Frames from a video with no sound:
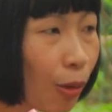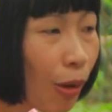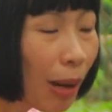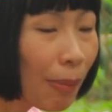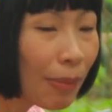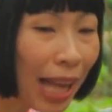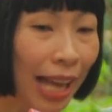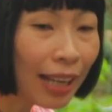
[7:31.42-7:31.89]

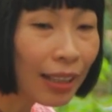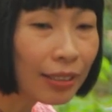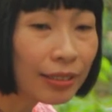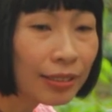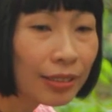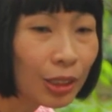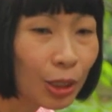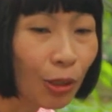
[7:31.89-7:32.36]
ความรัก
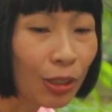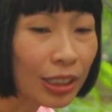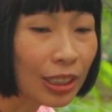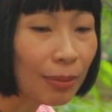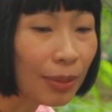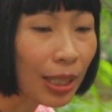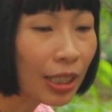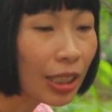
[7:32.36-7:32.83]
โจทย์
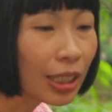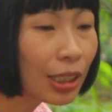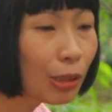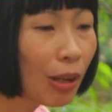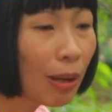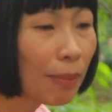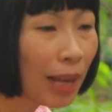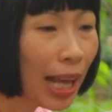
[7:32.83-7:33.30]
จิ๋มก็
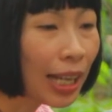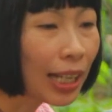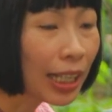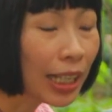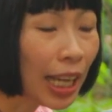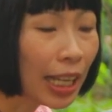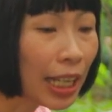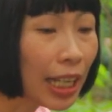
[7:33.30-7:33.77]
คือความรัก
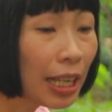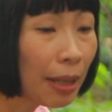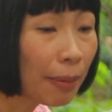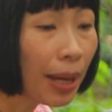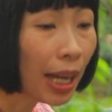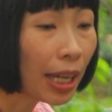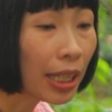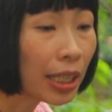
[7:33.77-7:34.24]
และการให้
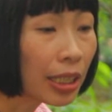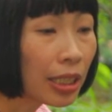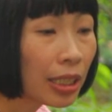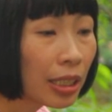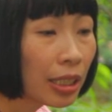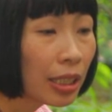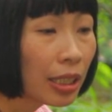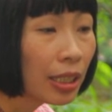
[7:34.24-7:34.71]
อภัย
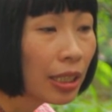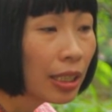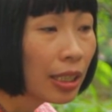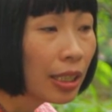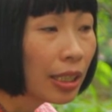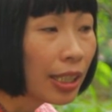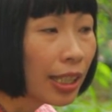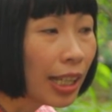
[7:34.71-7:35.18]

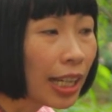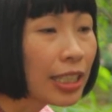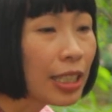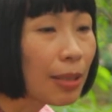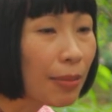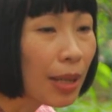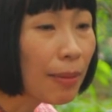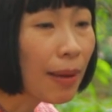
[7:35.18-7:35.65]
ถ้า
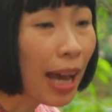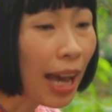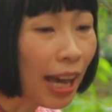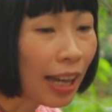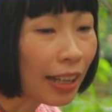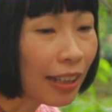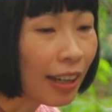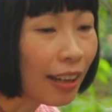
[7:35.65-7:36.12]
จิ๋มไม่
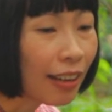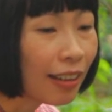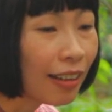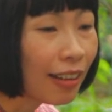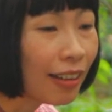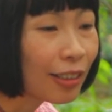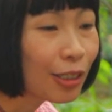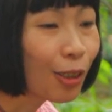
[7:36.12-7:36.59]
ผ่านอะ
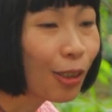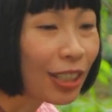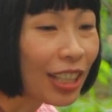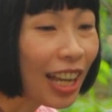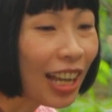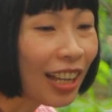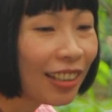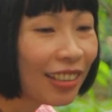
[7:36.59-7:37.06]
โจท
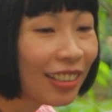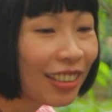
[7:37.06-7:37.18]
ย์เนี้ย